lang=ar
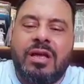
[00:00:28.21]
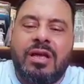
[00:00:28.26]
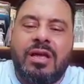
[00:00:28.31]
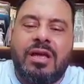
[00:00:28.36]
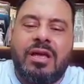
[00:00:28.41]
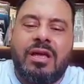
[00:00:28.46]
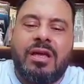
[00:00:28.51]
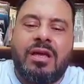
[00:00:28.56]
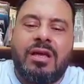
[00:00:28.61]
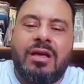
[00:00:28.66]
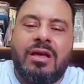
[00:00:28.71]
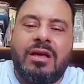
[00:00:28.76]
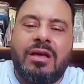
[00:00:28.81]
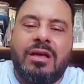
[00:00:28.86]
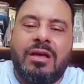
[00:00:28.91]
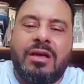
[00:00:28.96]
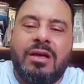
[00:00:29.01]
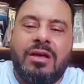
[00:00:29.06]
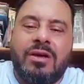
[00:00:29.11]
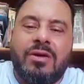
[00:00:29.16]

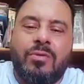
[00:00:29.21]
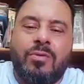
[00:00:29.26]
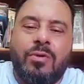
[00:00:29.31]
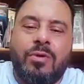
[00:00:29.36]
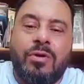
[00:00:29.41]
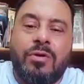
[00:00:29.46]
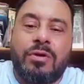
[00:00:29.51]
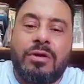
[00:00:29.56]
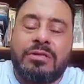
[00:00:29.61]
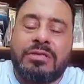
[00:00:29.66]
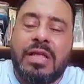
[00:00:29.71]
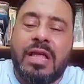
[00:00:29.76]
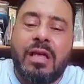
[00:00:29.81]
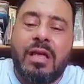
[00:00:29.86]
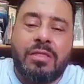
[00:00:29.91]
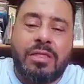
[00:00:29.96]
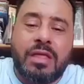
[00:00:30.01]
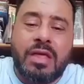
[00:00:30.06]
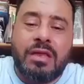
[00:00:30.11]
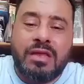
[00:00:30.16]
آه،
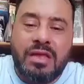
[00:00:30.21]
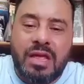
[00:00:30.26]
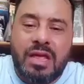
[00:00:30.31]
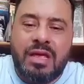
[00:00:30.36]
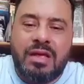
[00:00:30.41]
وثانيها